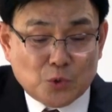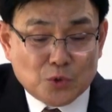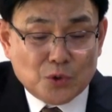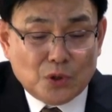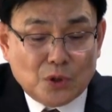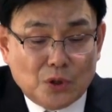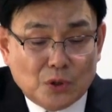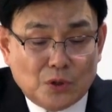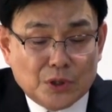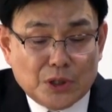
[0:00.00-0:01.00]
손을
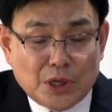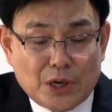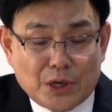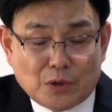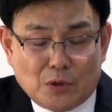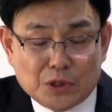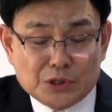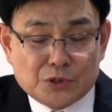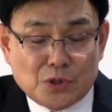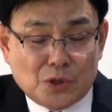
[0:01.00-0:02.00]
넣어 거기에
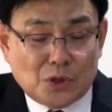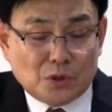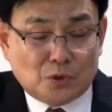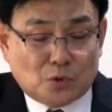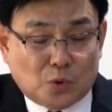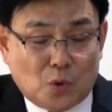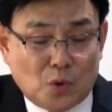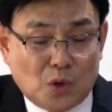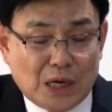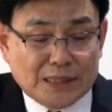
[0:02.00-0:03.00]
거기서
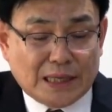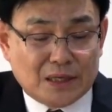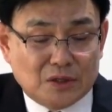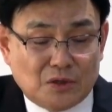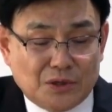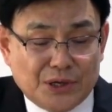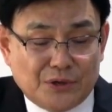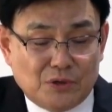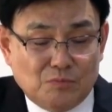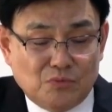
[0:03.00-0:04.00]
돌 하나를
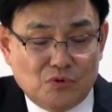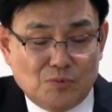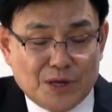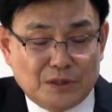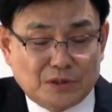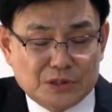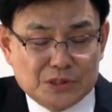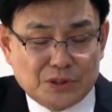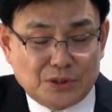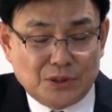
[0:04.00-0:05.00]
꺼내어 물매를
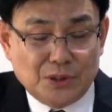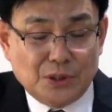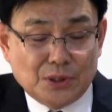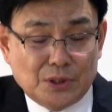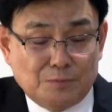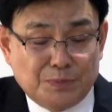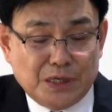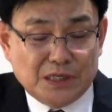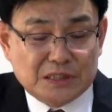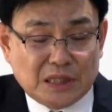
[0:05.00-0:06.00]
던져 그
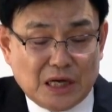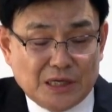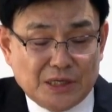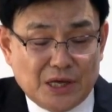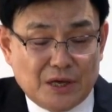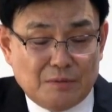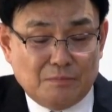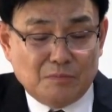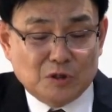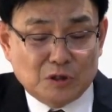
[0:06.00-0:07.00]

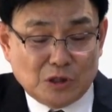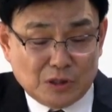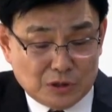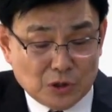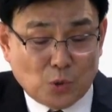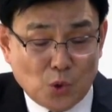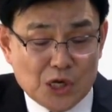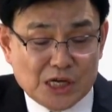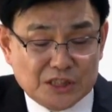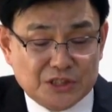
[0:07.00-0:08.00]
필리스타인의
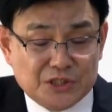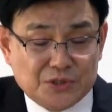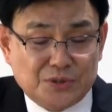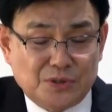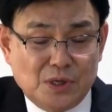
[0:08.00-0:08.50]
골리앗이죠.